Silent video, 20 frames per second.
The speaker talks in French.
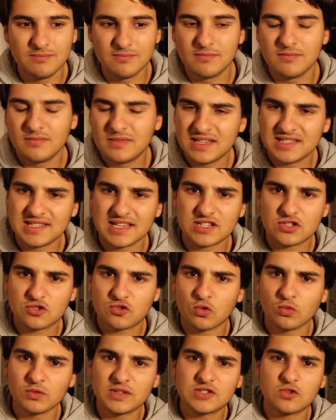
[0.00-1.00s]
des
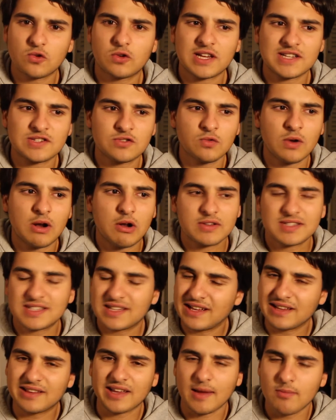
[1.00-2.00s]
actions, des occasions, alors
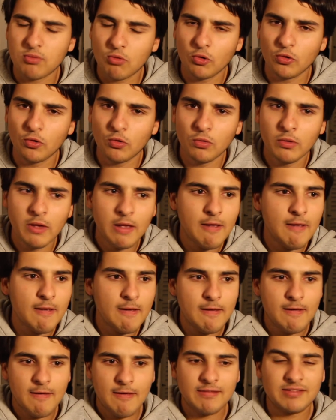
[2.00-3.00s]
c'était très brouillon,
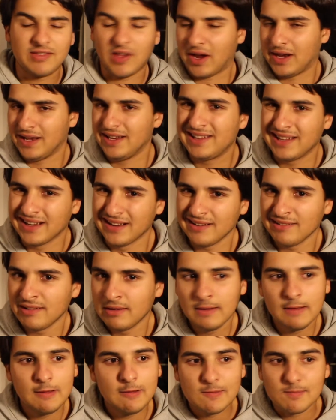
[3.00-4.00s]
très Ligue
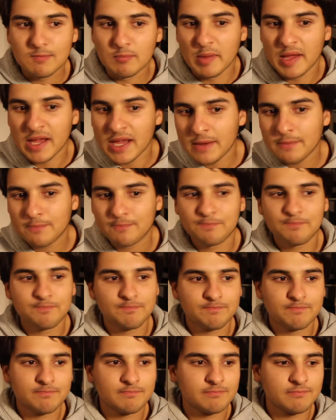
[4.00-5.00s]
mais
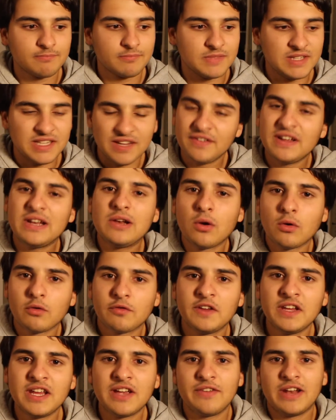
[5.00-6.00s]
il y avait de
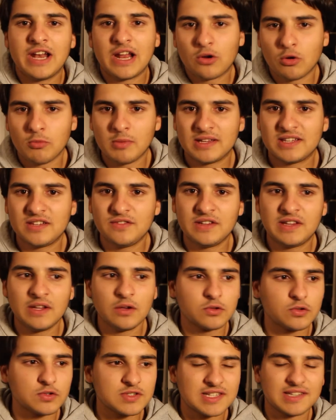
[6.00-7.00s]
l'envie, il y avait de la combativité
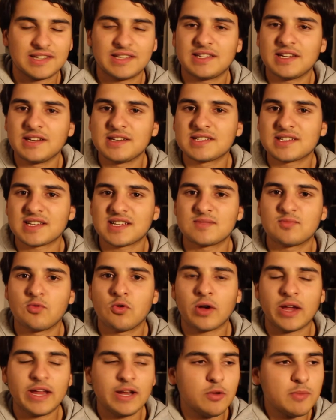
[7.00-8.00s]
entre Saint-Etienne et
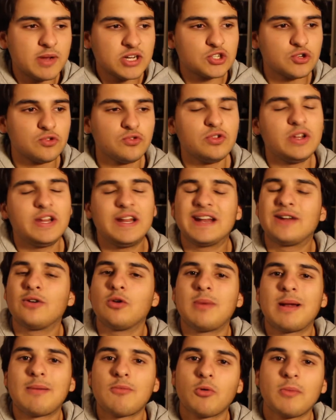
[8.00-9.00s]
Strasbourg. Et le match nul, il est
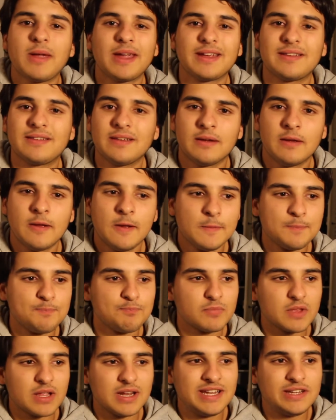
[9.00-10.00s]
globalement mérité.
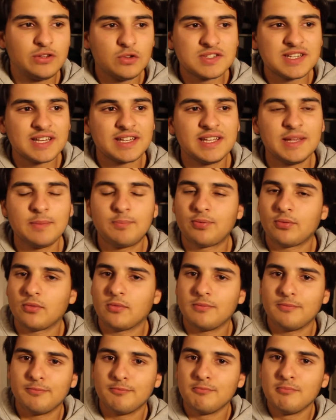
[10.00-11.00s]
Les deux équipes
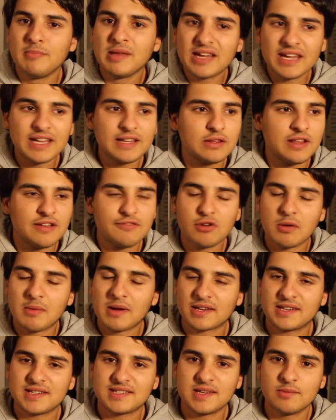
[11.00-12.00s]
méritent d'avoir
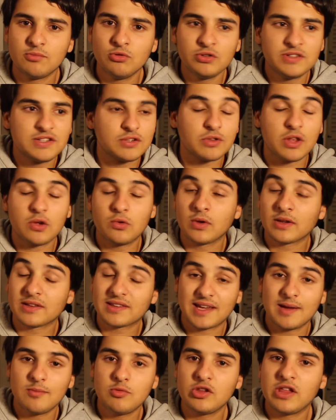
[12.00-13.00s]
marqué ses buts. Si on a eu un
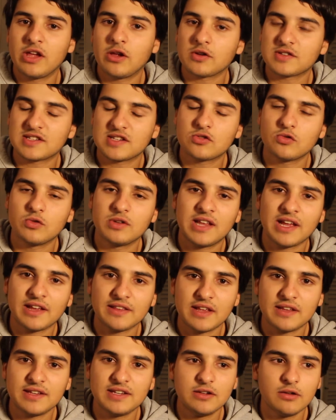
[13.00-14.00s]
très beau d'ailleurs, c'est celui
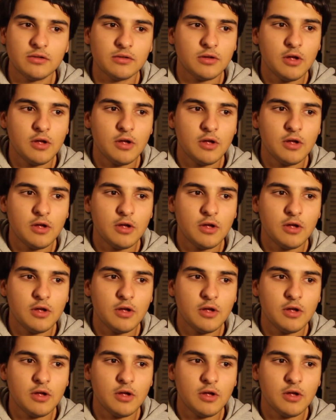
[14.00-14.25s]
d'Hernani